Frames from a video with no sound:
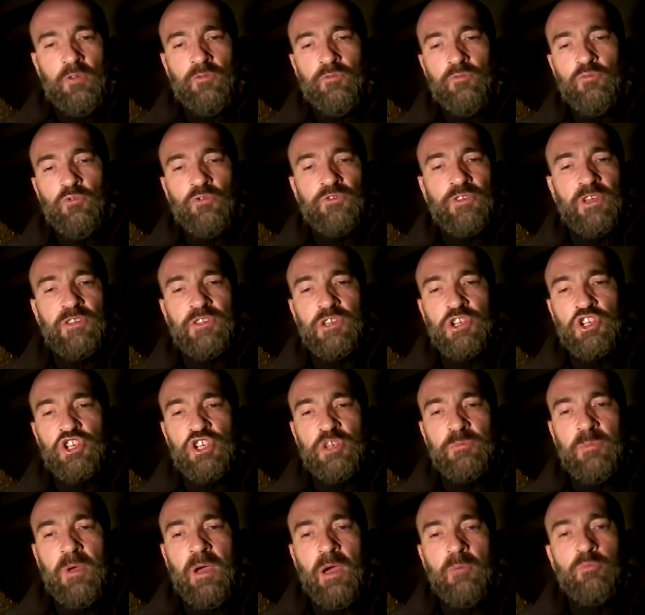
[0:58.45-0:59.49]
vous montrer des
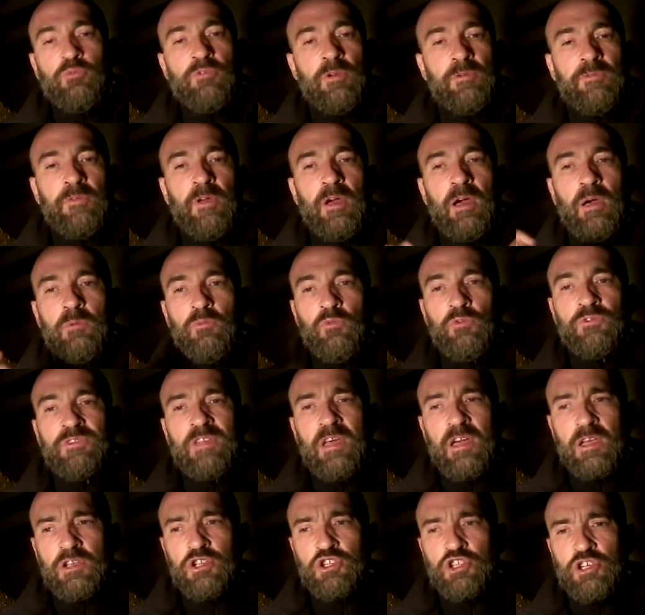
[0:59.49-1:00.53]
schémas, vous pouvez faire un
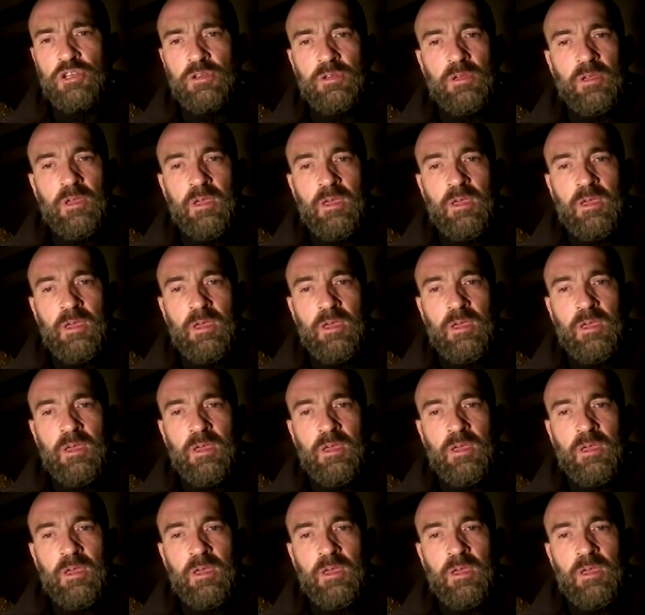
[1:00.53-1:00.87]
montage,